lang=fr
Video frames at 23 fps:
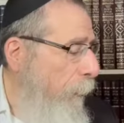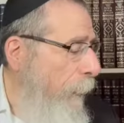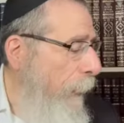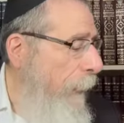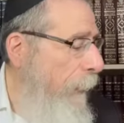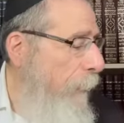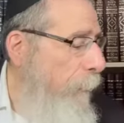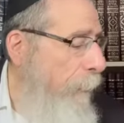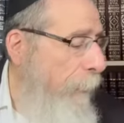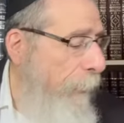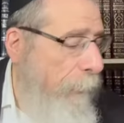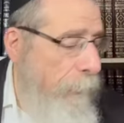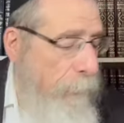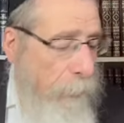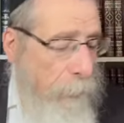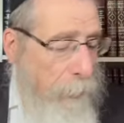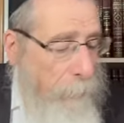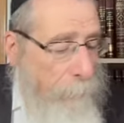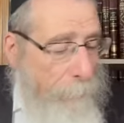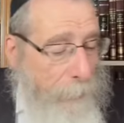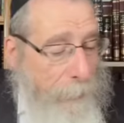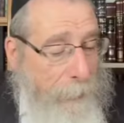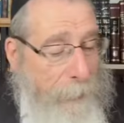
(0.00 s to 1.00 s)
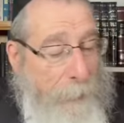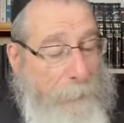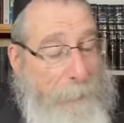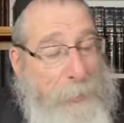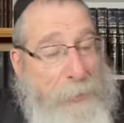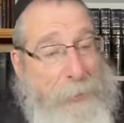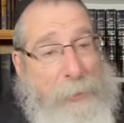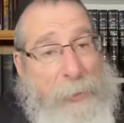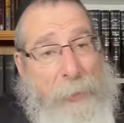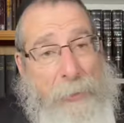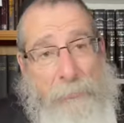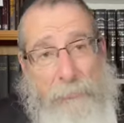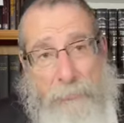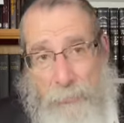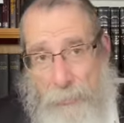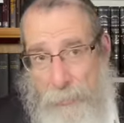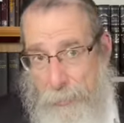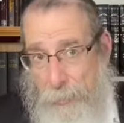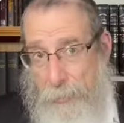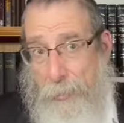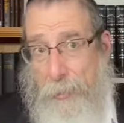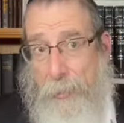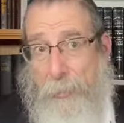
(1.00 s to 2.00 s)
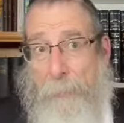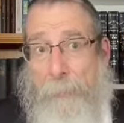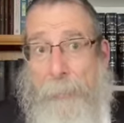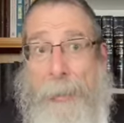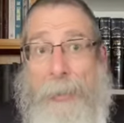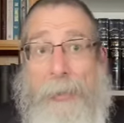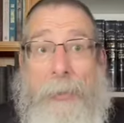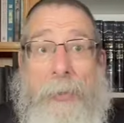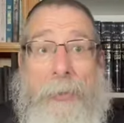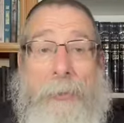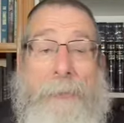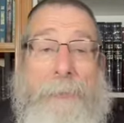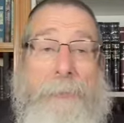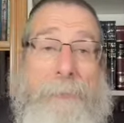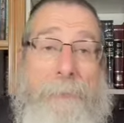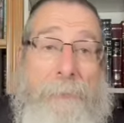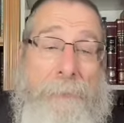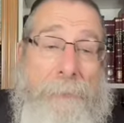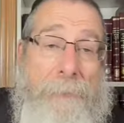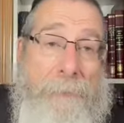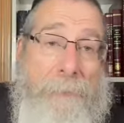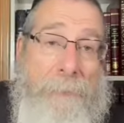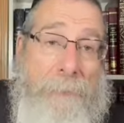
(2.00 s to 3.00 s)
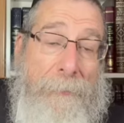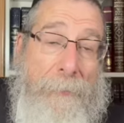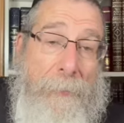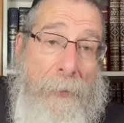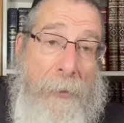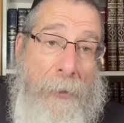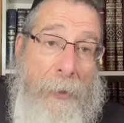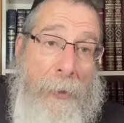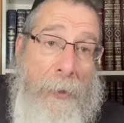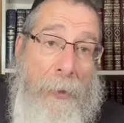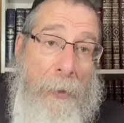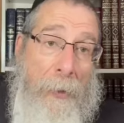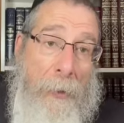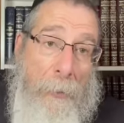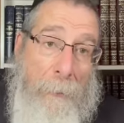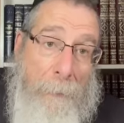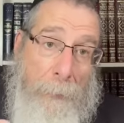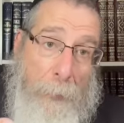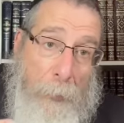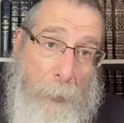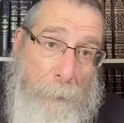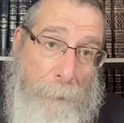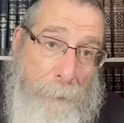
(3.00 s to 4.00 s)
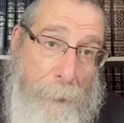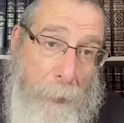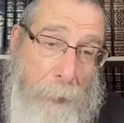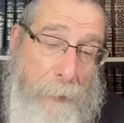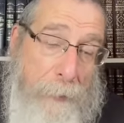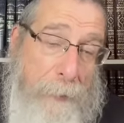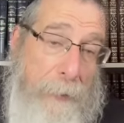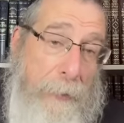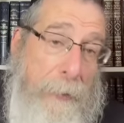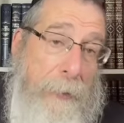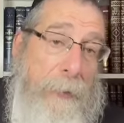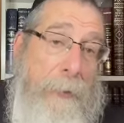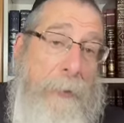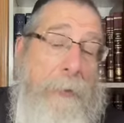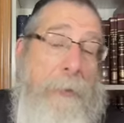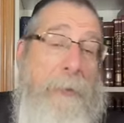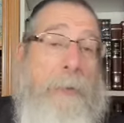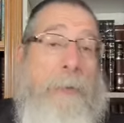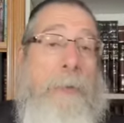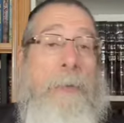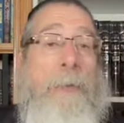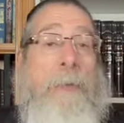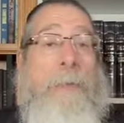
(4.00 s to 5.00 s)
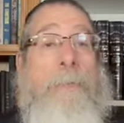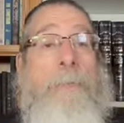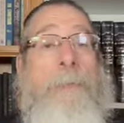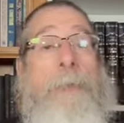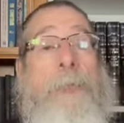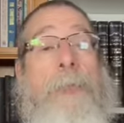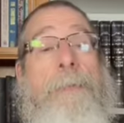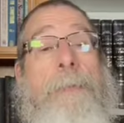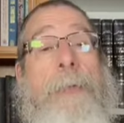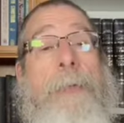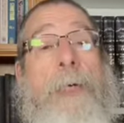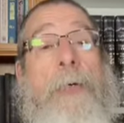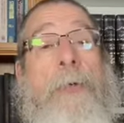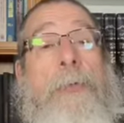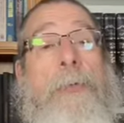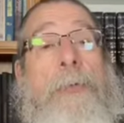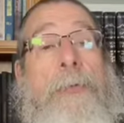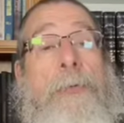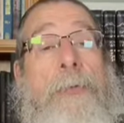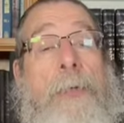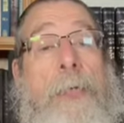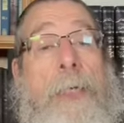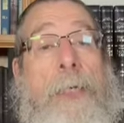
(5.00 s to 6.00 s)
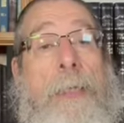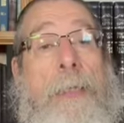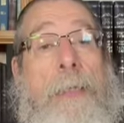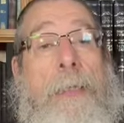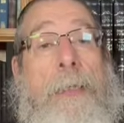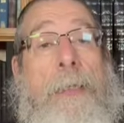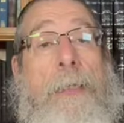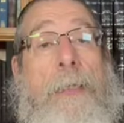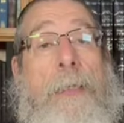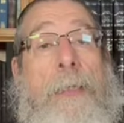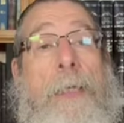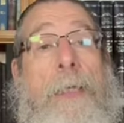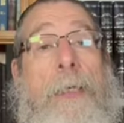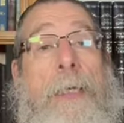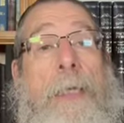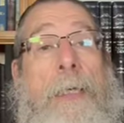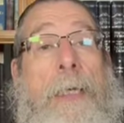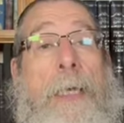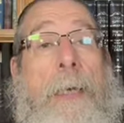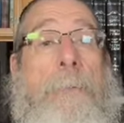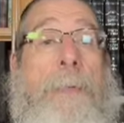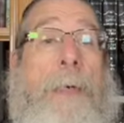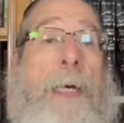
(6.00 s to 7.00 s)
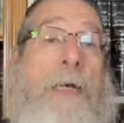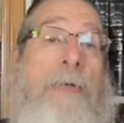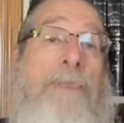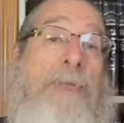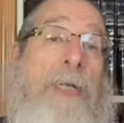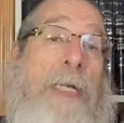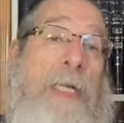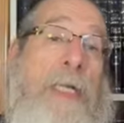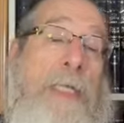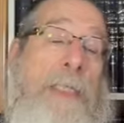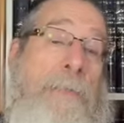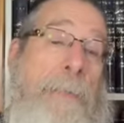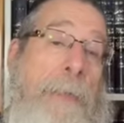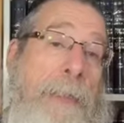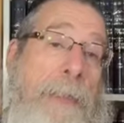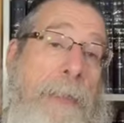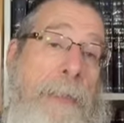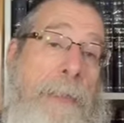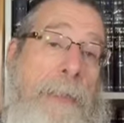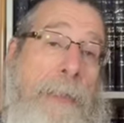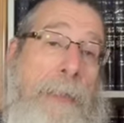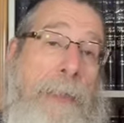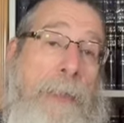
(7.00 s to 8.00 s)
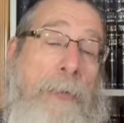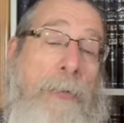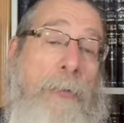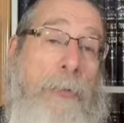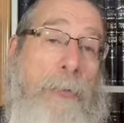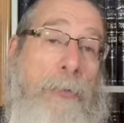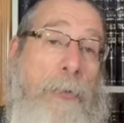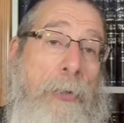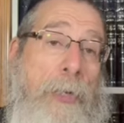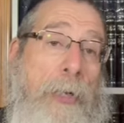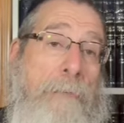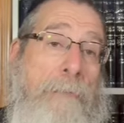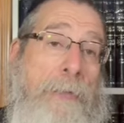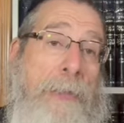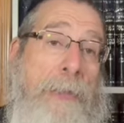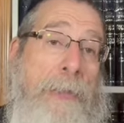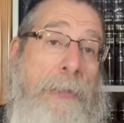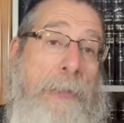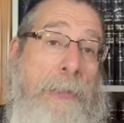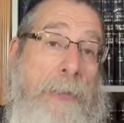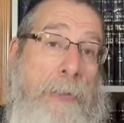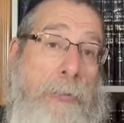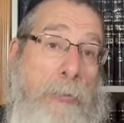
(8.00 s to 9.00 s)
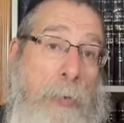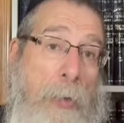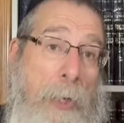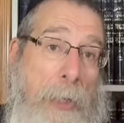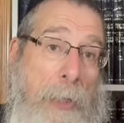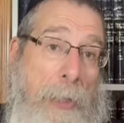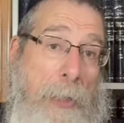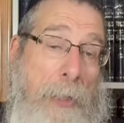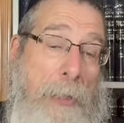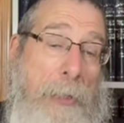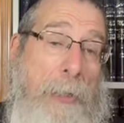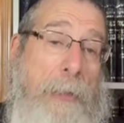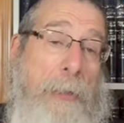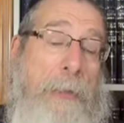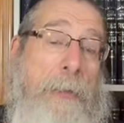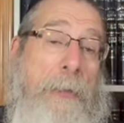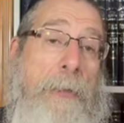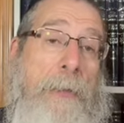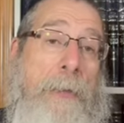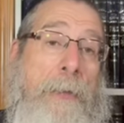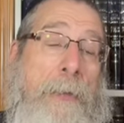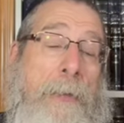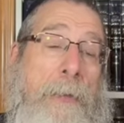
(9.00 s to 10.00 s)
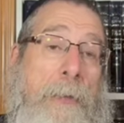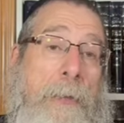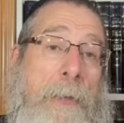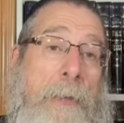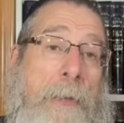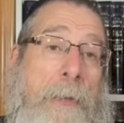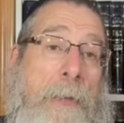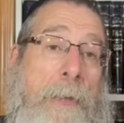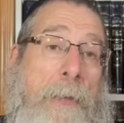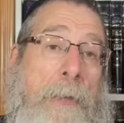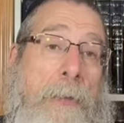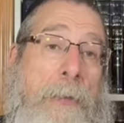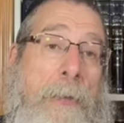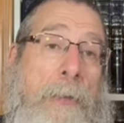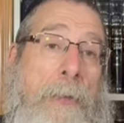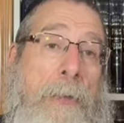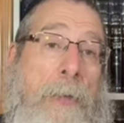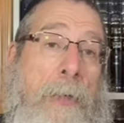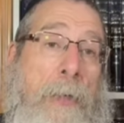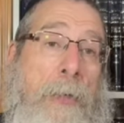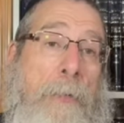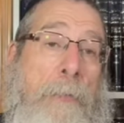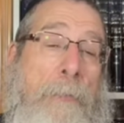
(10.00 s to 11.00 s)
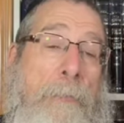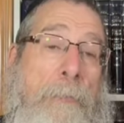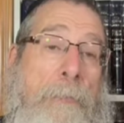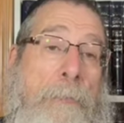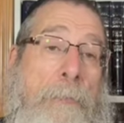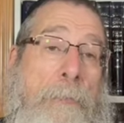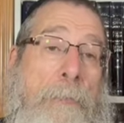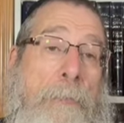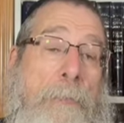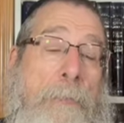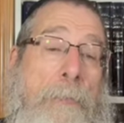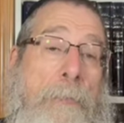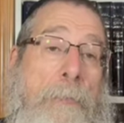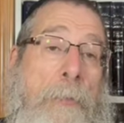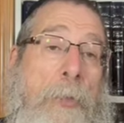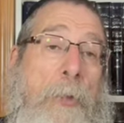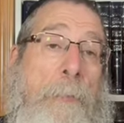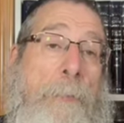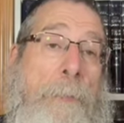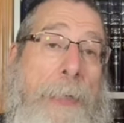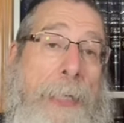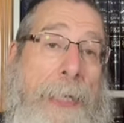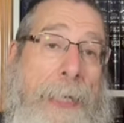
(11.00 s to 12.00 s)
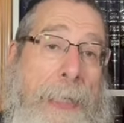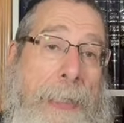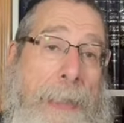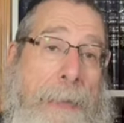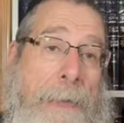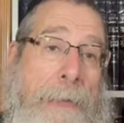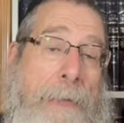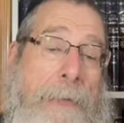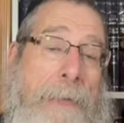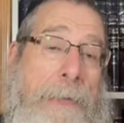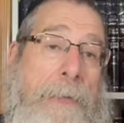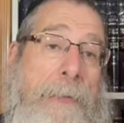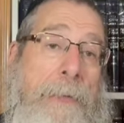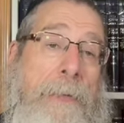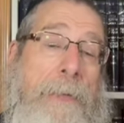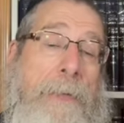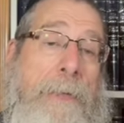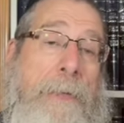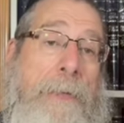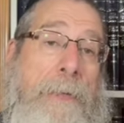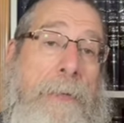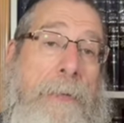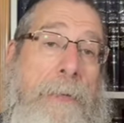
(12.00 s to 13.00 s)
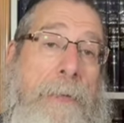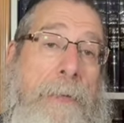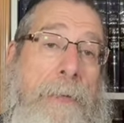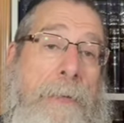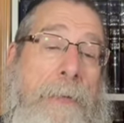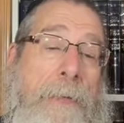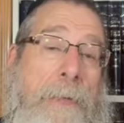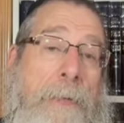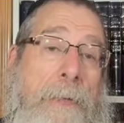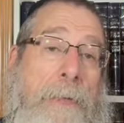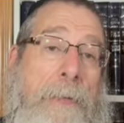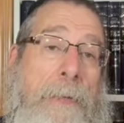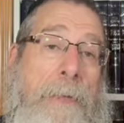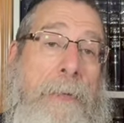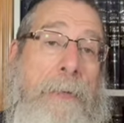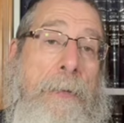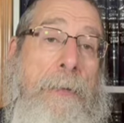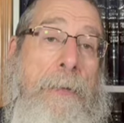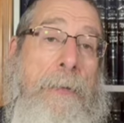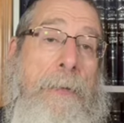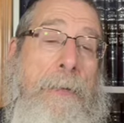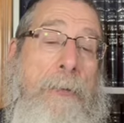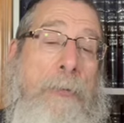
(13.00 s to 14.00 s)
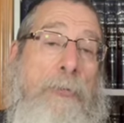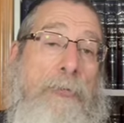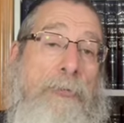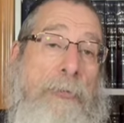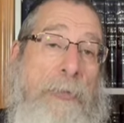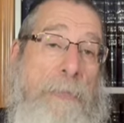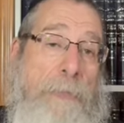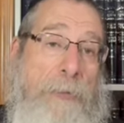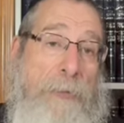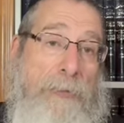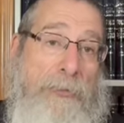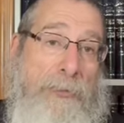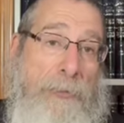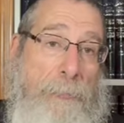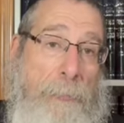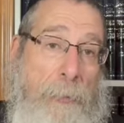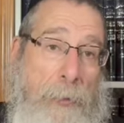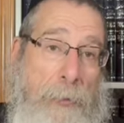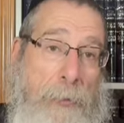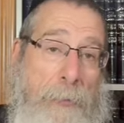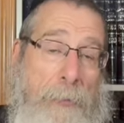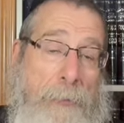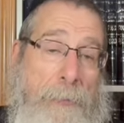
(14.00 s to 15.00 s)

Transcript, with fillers: réunir dans le Beth maintenant pour une pensée, petite parole de Torah. La paracha de la semaine dernière conclut avec l'histoire comme le prince du chevet Shimon,